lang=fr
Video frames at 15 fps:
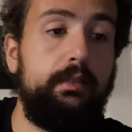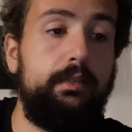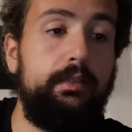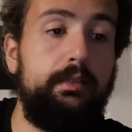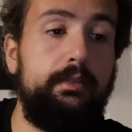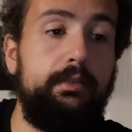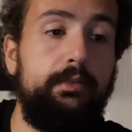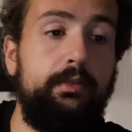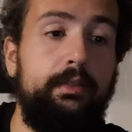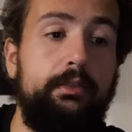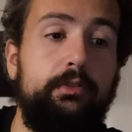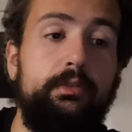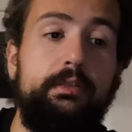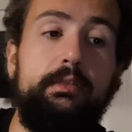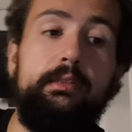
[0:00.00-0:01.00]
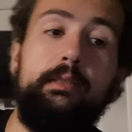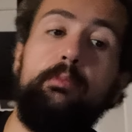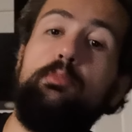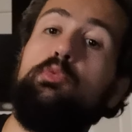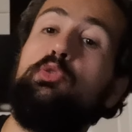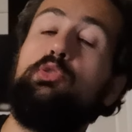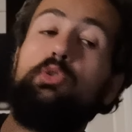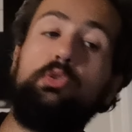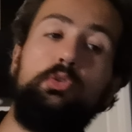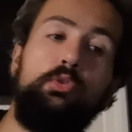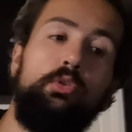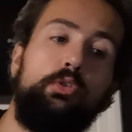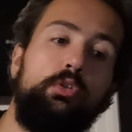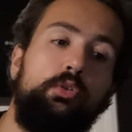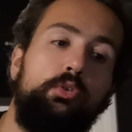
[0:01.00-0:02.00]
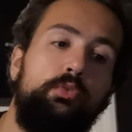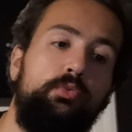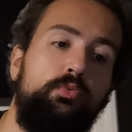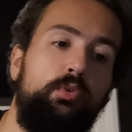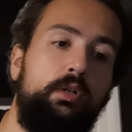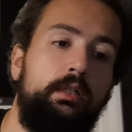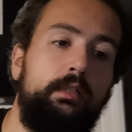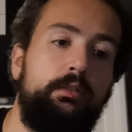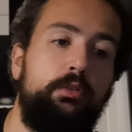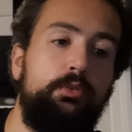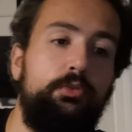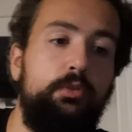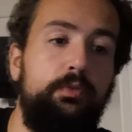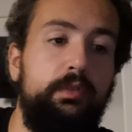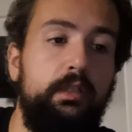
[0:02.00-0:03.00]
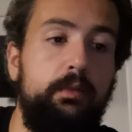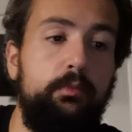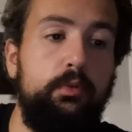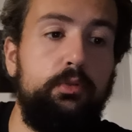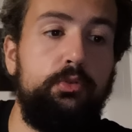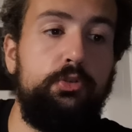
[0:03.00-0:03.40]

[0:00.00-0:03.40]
Guessant à la 36e. Moukoko encore une fois à la 39e.